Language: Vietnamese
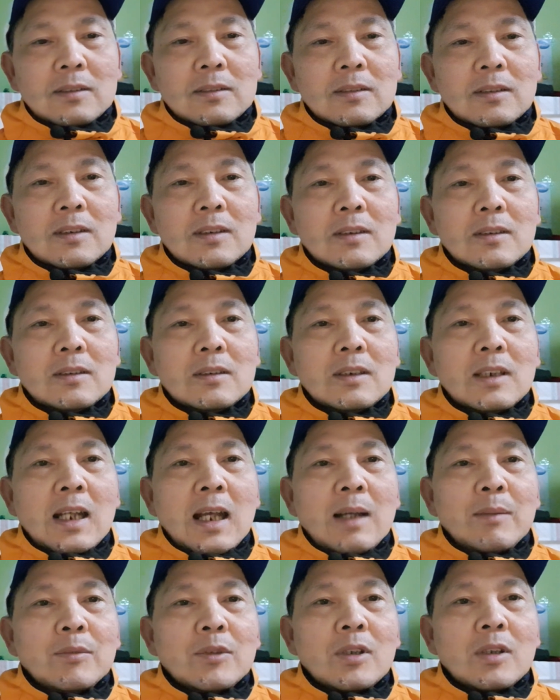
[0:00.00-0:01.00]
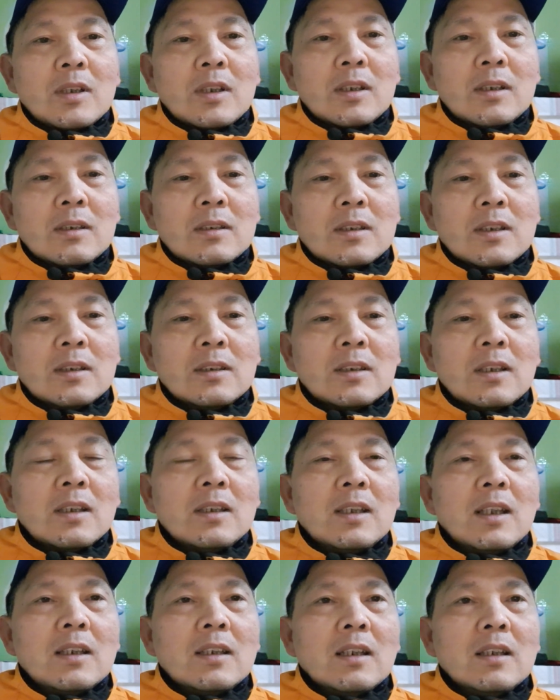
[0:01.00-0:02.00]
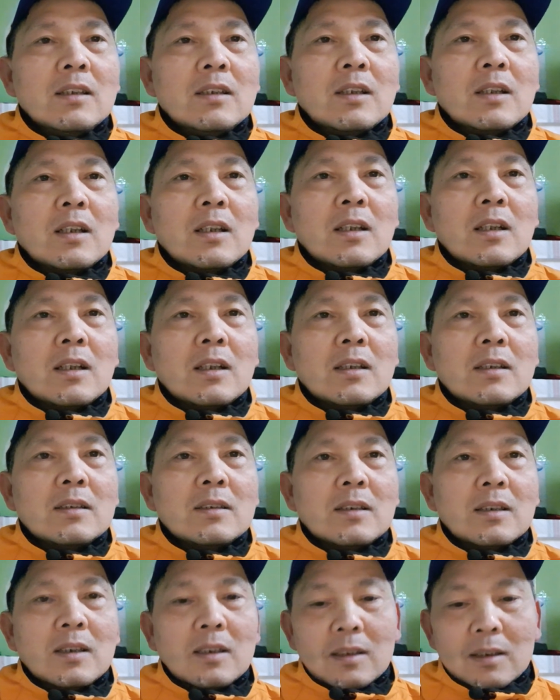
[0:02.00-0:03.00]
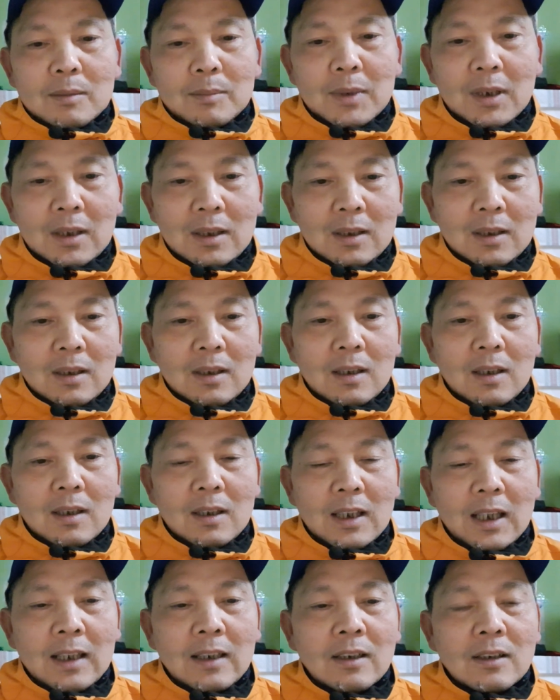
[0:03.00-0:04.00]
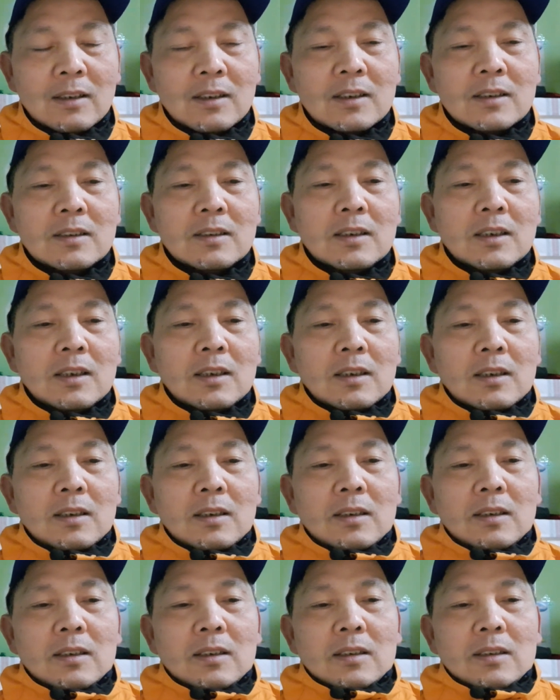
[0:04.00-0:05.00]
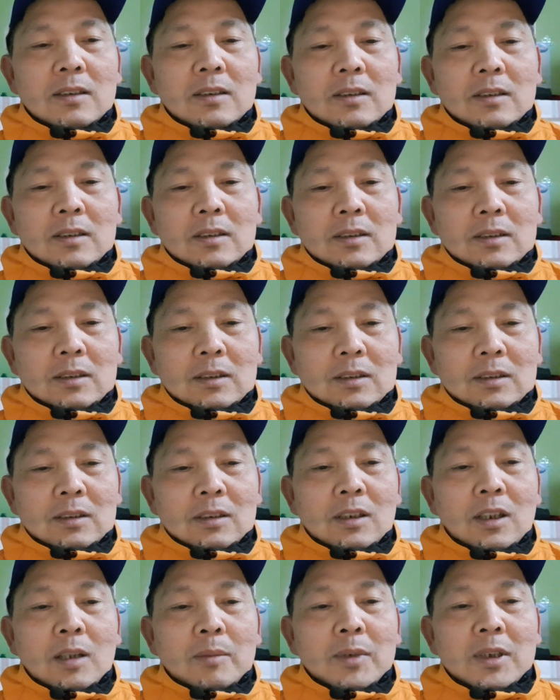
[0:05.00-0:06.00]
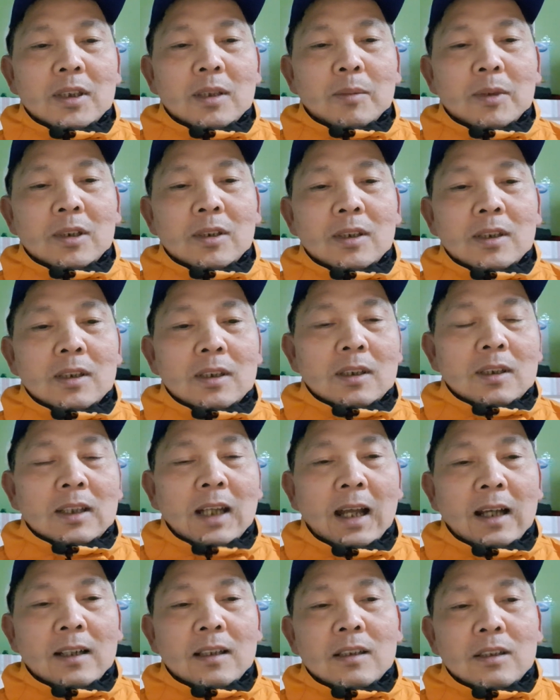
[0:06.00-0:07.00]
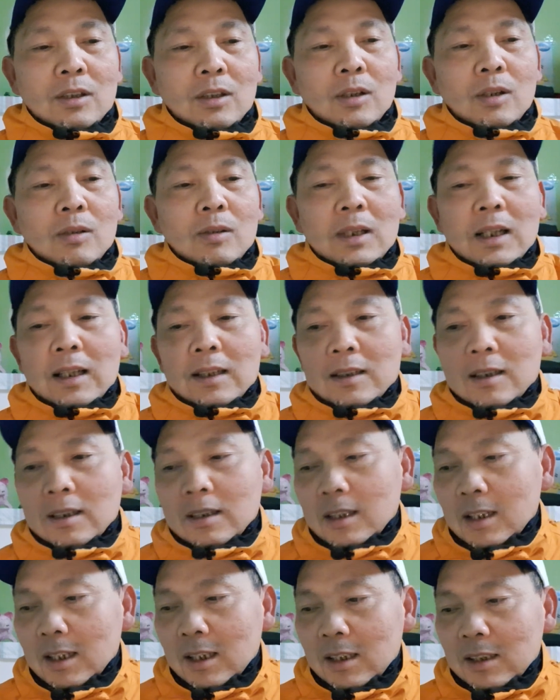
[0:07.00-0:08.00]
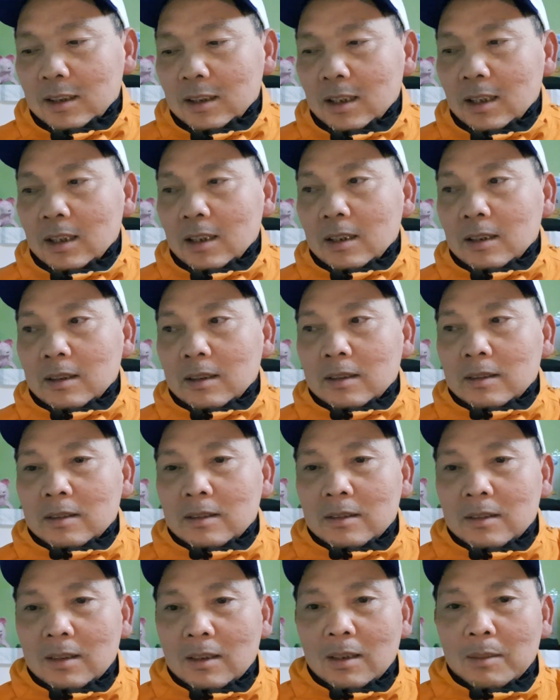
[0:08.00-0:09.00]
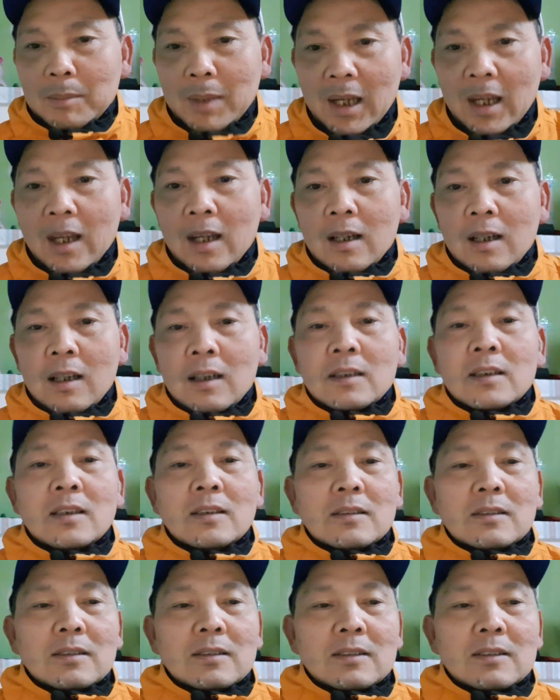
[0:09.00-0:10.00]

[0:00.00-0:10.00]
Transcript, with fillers: nó làm cho cái kinh tế gia đình nó uh, bị ảnh hưởng rồi bây giờ mình nói thẳng vô là vấn đề tiền À, mẹ ở Đức